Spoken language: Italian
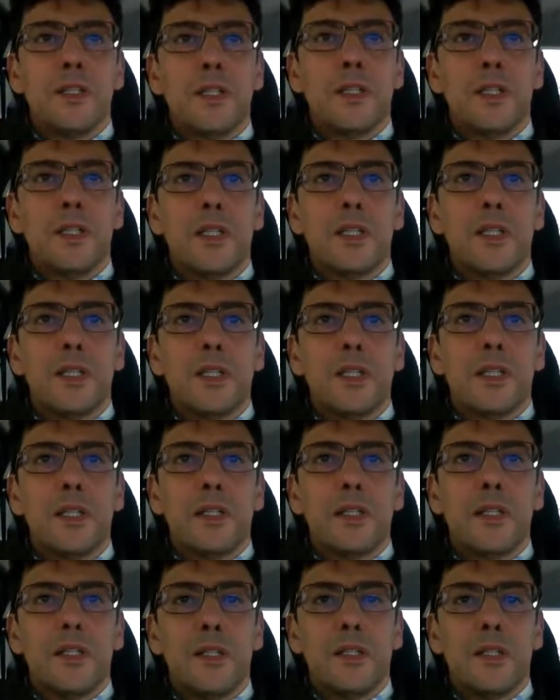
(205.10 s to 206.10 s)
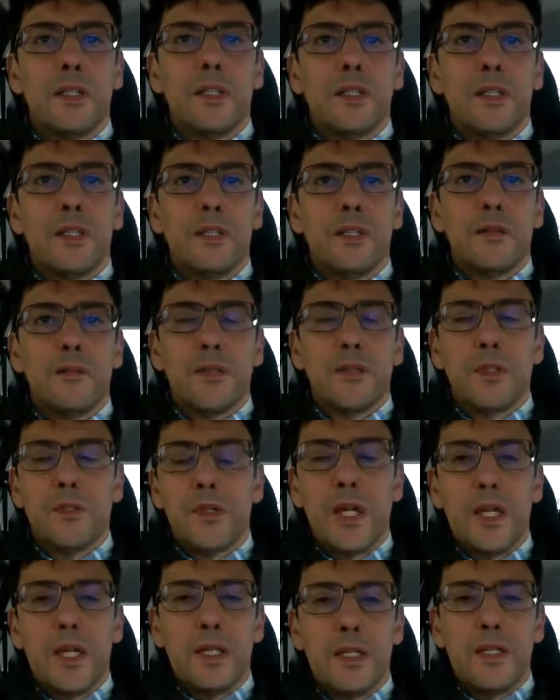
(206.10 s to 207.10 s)
eh,
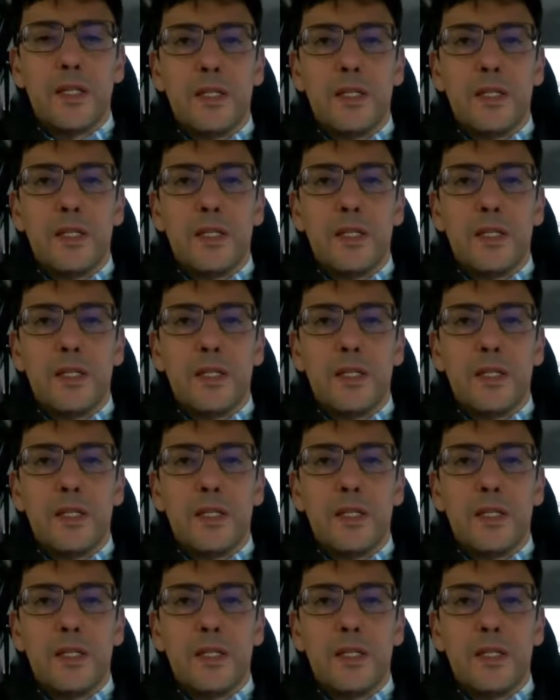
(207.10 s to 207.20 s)
cioè